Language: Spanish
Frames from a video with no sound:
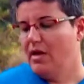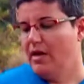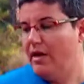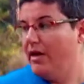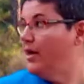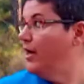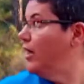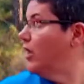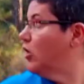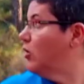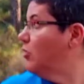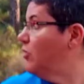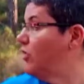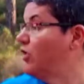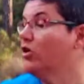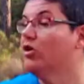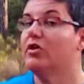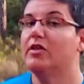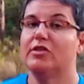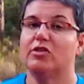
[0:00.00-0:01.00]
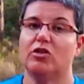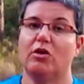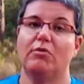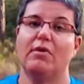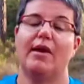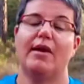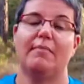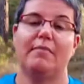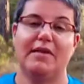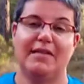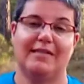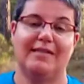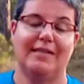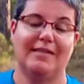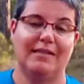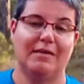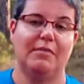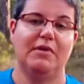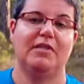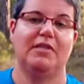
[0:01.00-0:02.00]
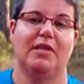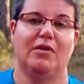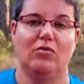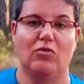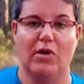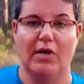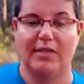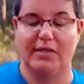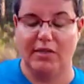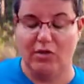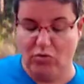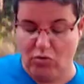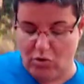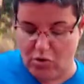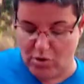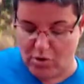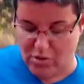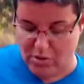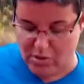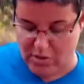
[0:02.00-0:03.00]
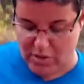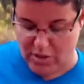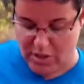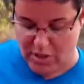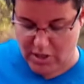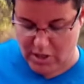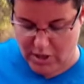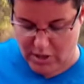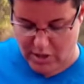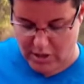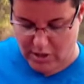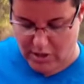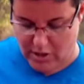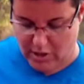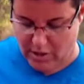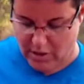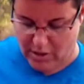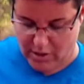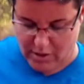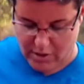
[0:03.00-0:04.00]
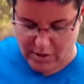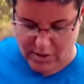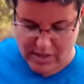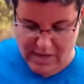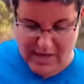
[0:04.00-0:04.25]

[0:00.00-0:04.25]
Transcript: Eh, como digo, de esto hablaré más extensamente en un artículo y